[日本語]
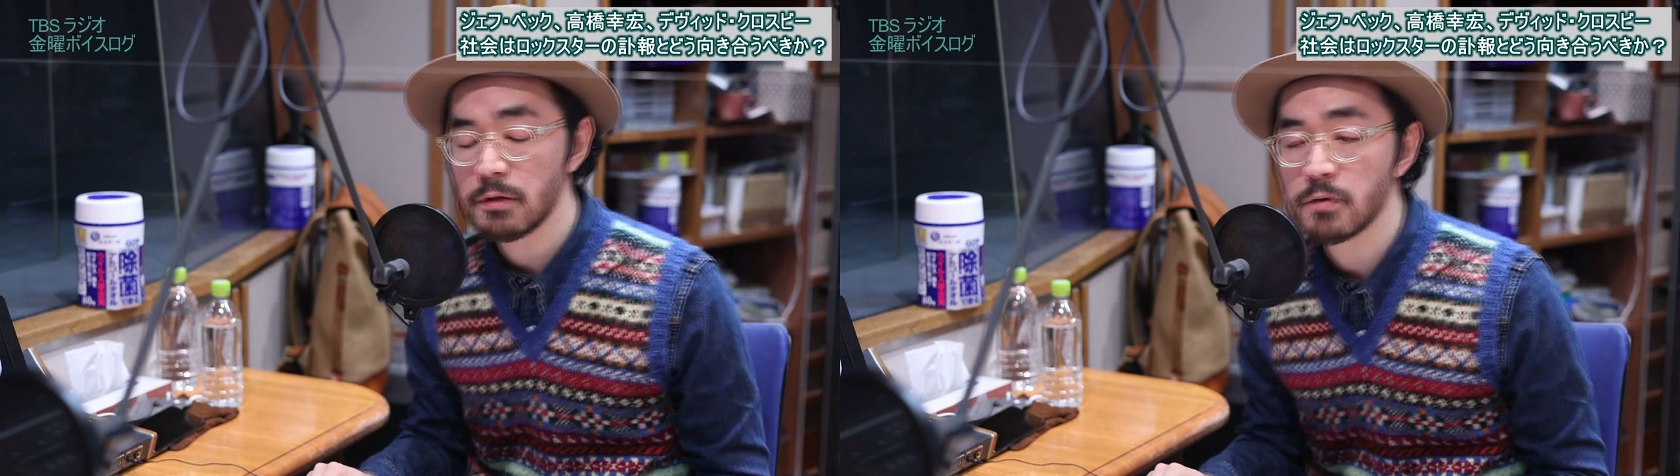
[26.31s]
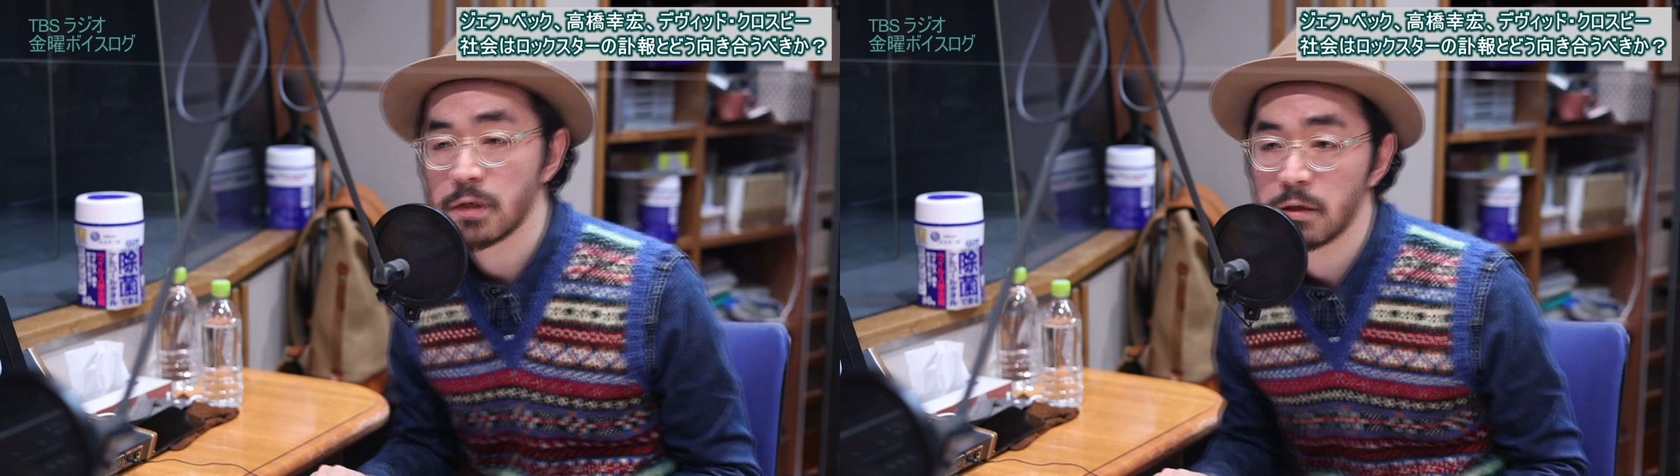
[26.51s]

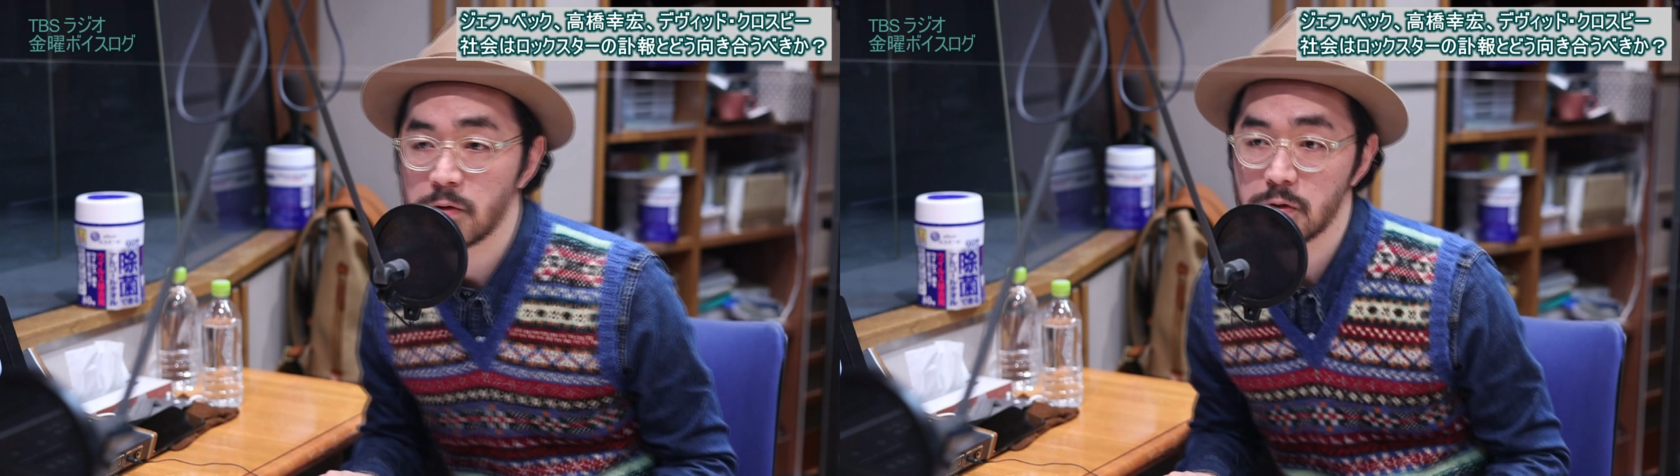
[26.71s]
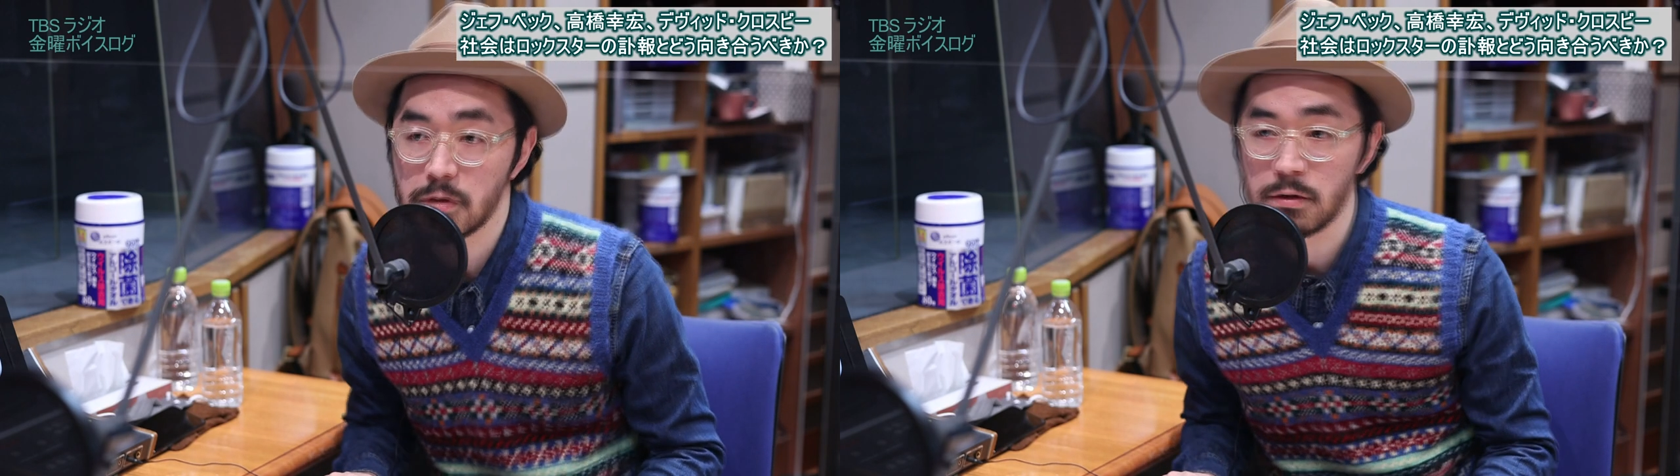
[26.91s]
宏さん
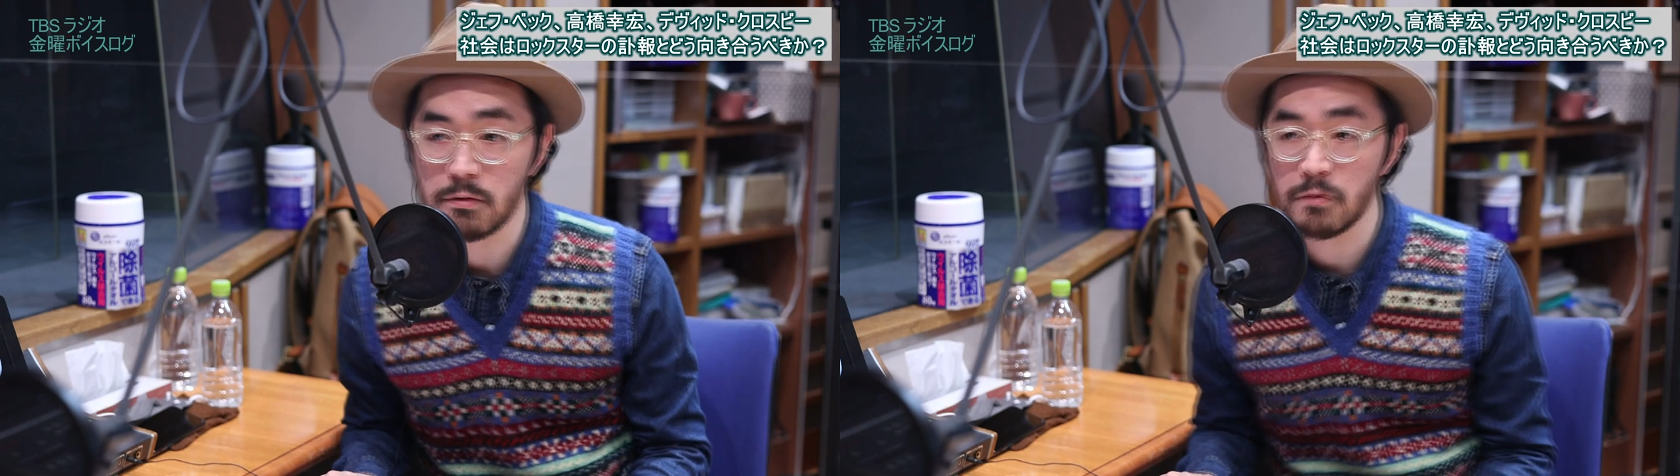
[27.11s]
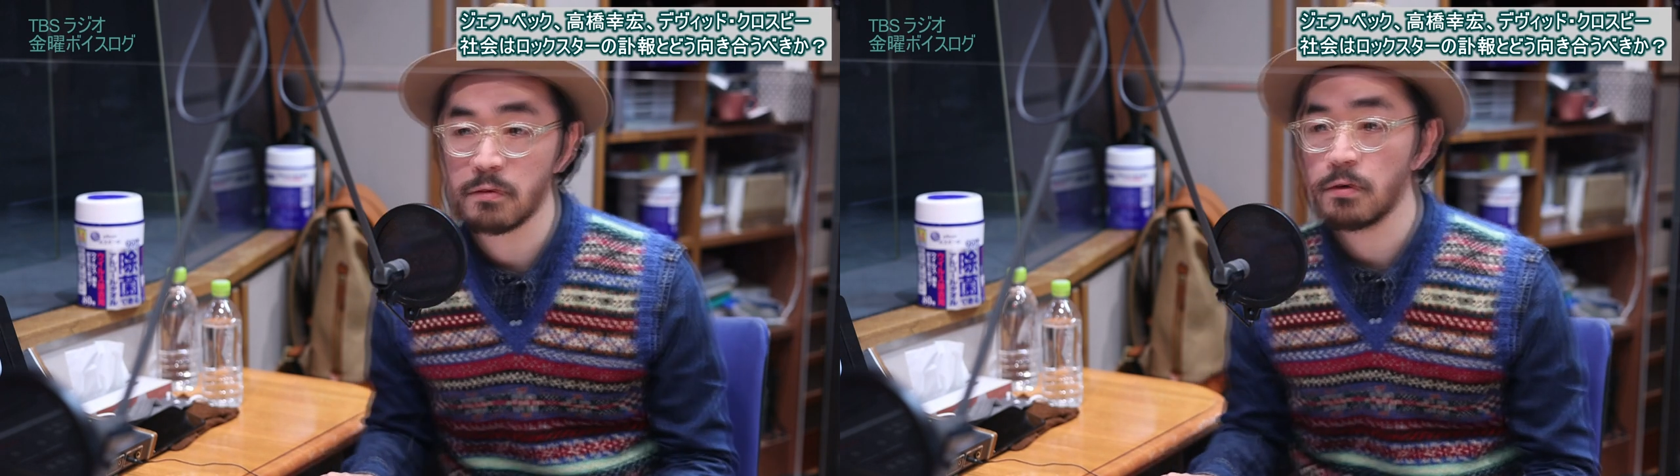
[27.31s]
の追
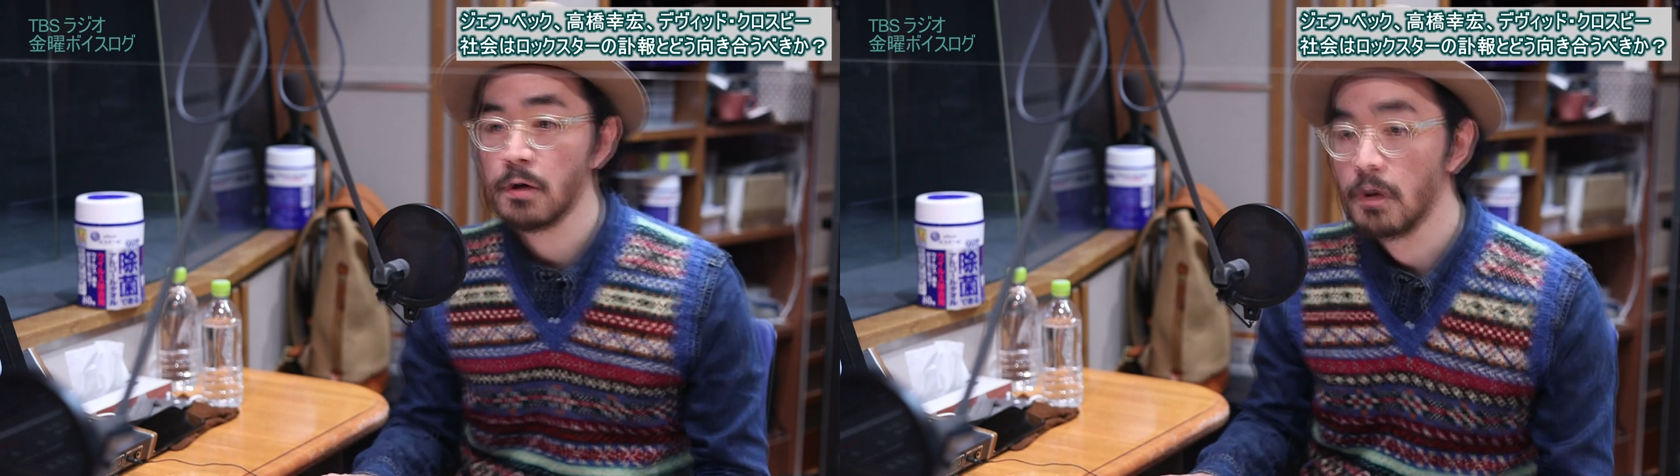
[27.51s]
悼